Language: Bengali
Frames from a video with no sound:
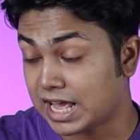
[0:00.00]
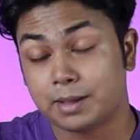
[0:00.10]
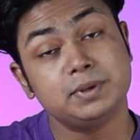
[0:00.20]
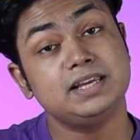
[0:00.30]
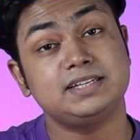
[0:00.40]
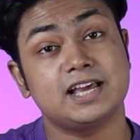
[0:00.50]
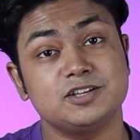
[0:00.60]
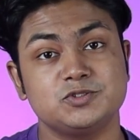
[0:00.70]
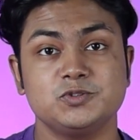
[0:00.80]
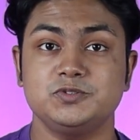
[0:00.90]
আমি
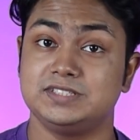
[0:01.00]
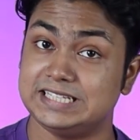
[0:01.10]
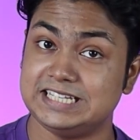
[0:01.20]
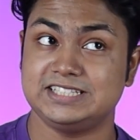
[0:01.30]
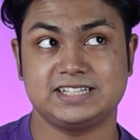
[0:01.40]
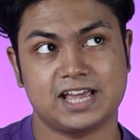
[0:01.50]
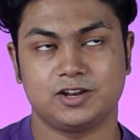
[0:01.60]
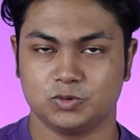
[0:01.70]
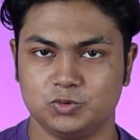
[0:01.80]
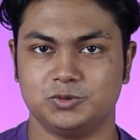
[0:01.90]
ট্যাংজো জি
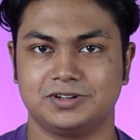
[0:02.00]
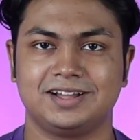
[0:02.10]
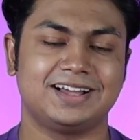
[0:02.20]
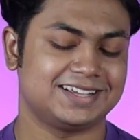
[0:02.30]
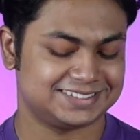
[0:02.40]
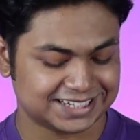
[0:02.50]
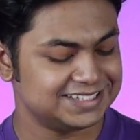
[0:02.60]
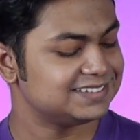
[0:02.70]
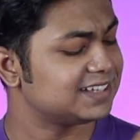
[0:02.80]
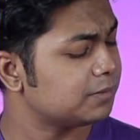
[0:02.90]
ট্যান উ হ্যাঁ
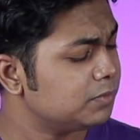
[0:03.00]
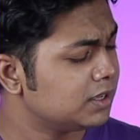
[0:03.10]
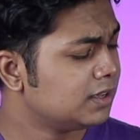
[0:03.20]
চাইনিজ নাম